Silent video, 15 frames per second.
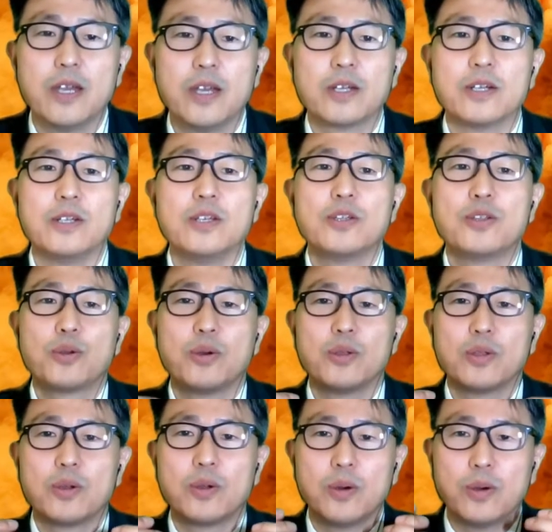
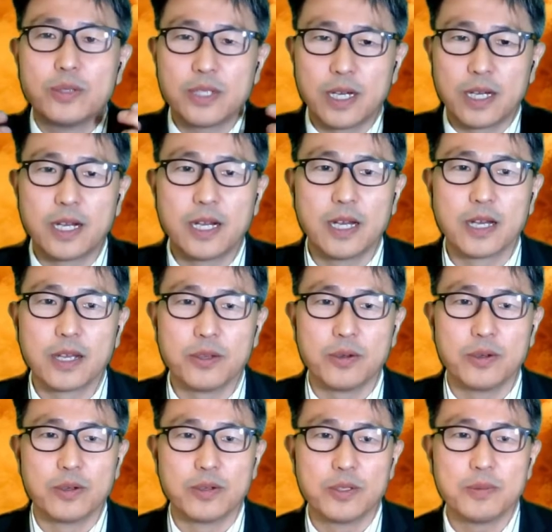그리스도인으로 자라나게
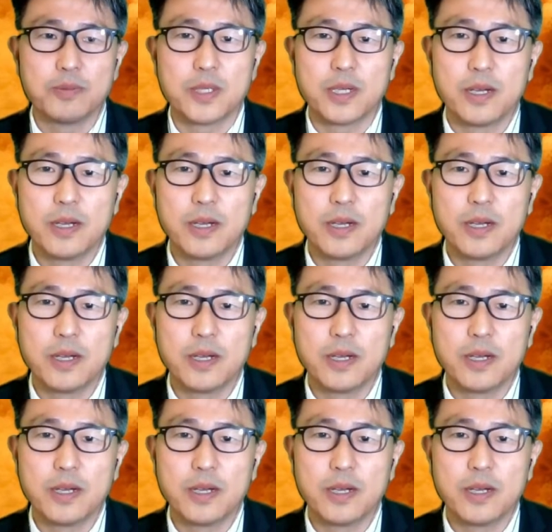되는 것입니다.